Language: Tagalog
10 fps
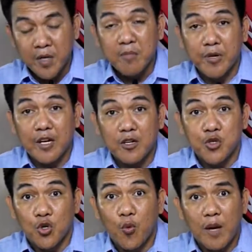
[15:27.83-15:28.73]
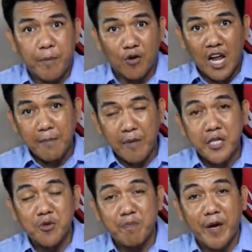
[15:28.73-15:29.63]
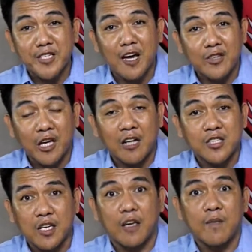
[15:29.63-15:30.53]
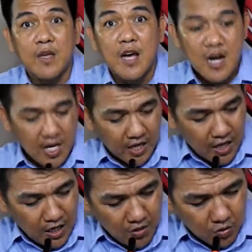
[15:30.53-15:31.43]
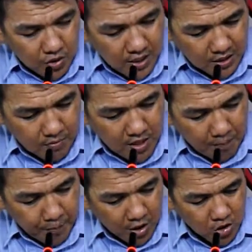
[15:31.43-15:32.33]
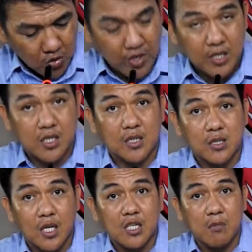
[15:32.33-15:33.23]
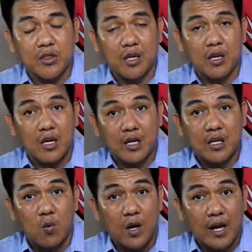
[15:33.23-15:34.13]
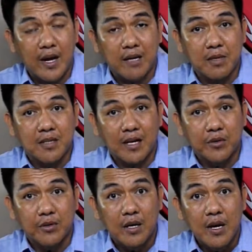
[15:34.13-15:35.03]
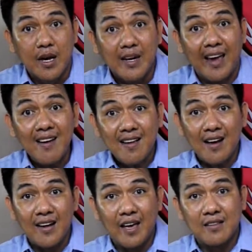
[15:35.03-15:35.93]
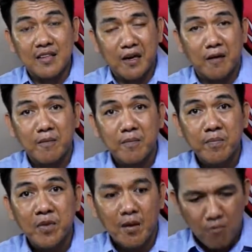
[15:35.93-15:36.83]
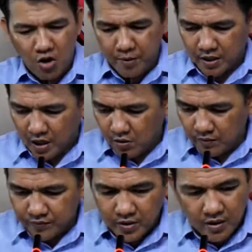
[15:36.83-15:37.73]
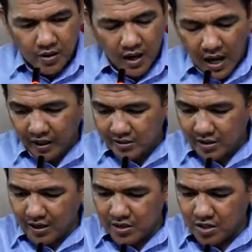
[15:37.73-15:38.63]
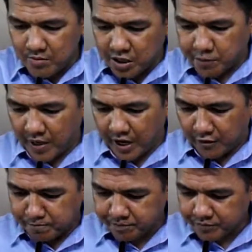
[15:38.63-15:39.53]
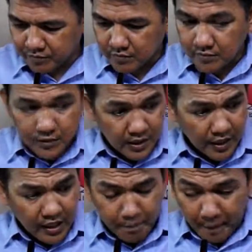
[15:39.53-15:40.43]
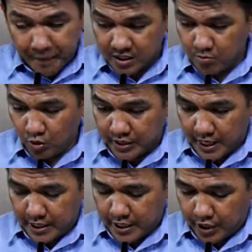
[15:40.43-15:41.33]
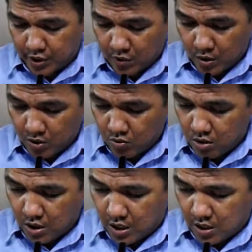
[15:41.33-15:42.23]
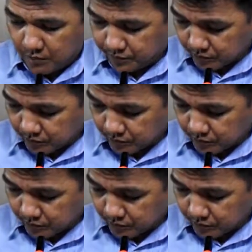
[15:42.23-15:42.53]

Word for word: Brad Jewel pero na may sumpay sa Article 3 na kining usa sa mga persona sa Santissima Trinidad nga walay kamatayon na incarnate ni. Mga bitaw, ang Catechism explain kaning pagpasabot aning gitawag og uh,